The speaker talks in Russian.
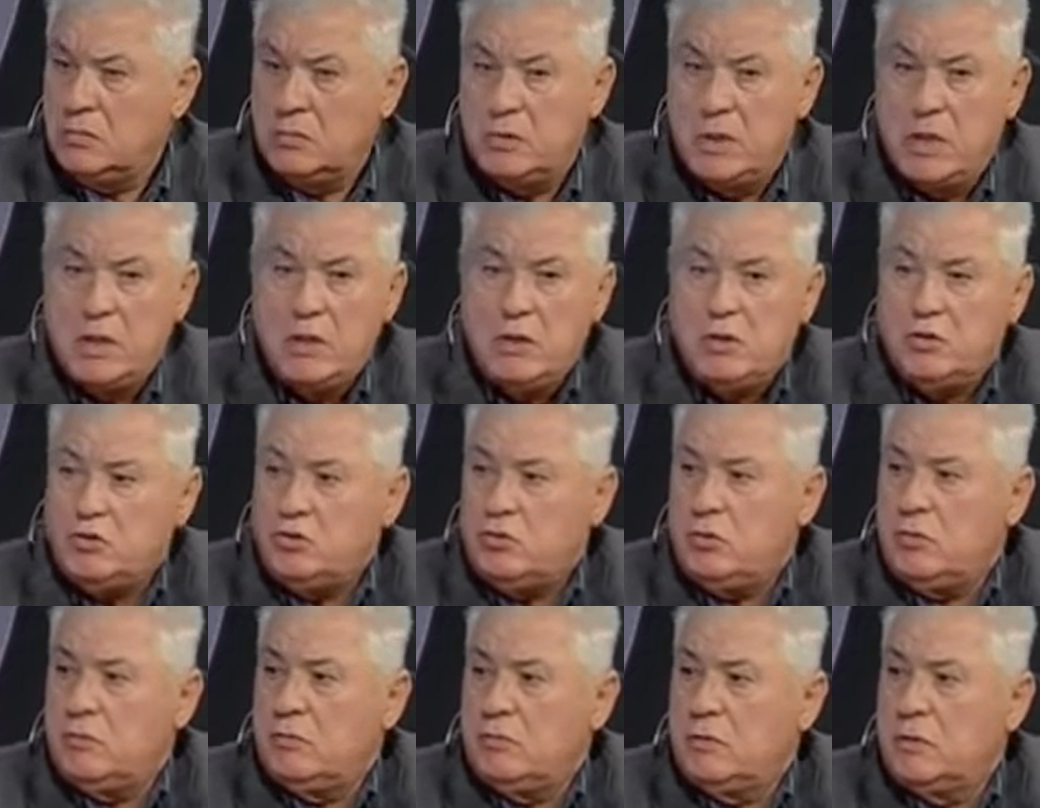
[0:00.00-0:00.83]
Да не
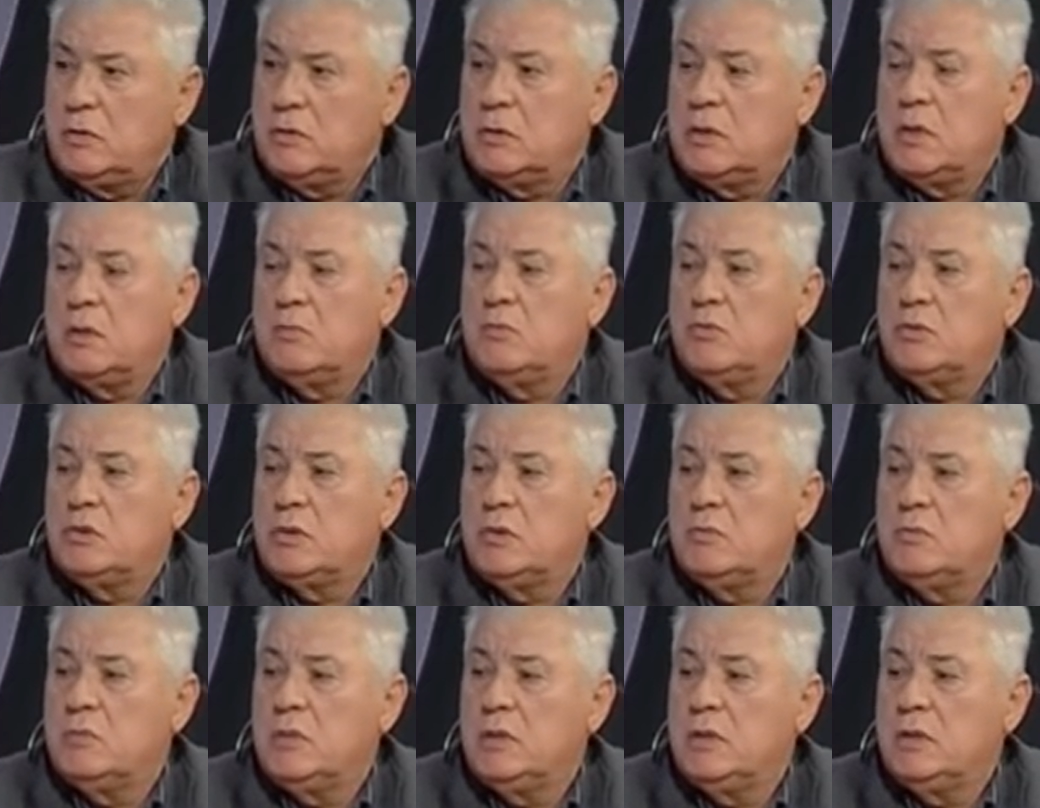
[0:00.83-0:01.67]
что вы, как
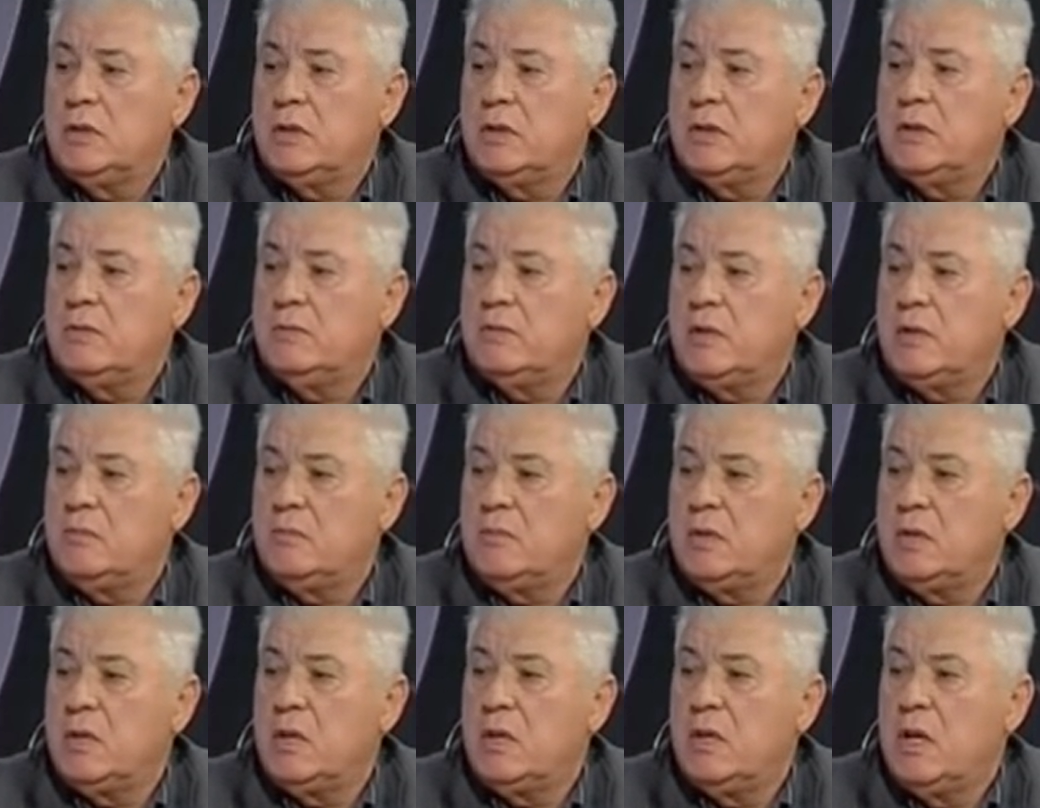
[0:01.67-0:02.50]
будто мы
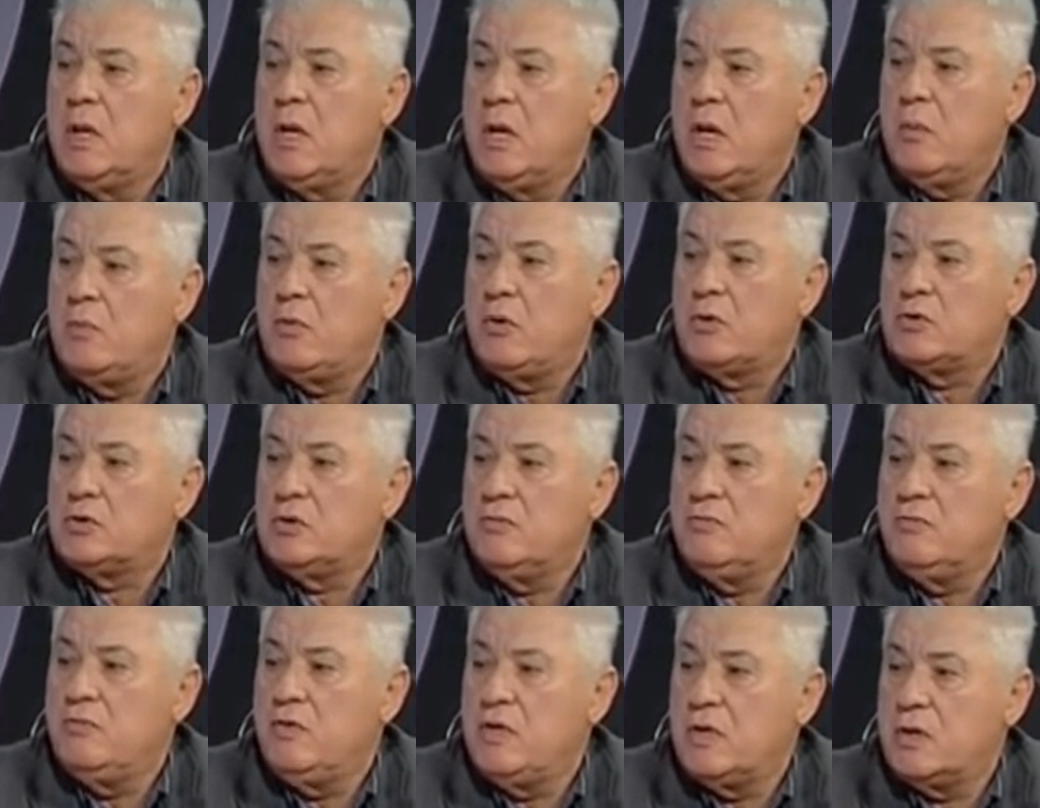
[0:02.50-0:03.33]
говорим о
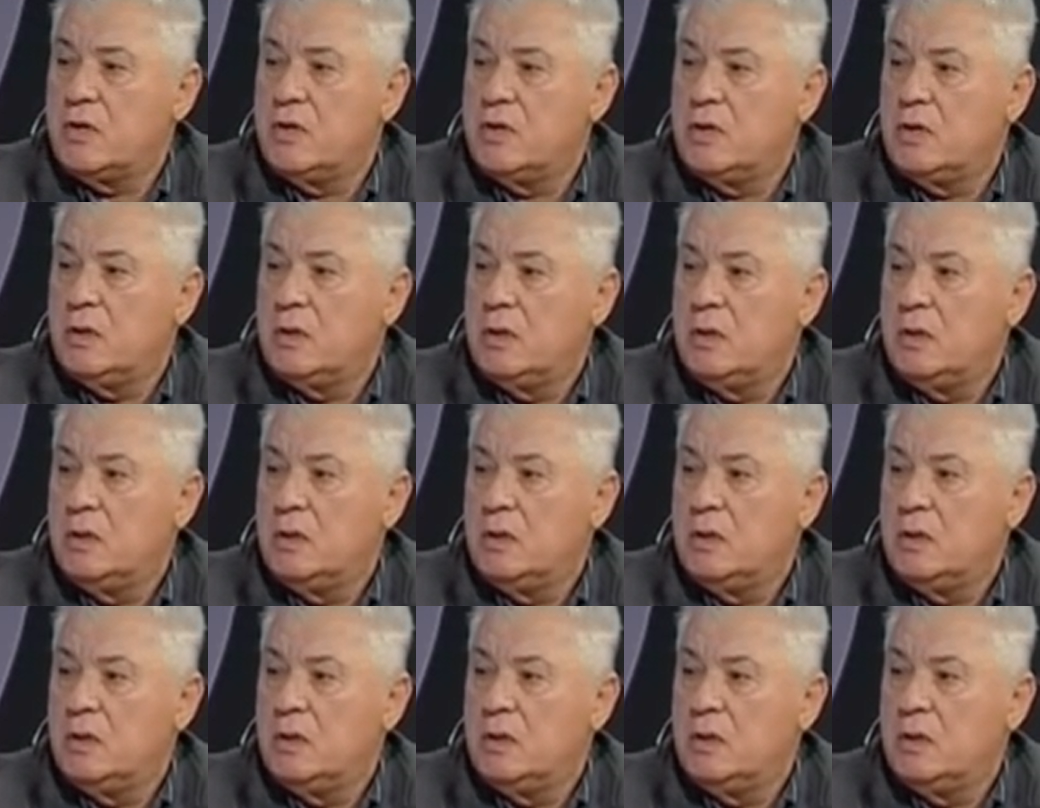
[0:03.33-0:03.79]
прошлом веке.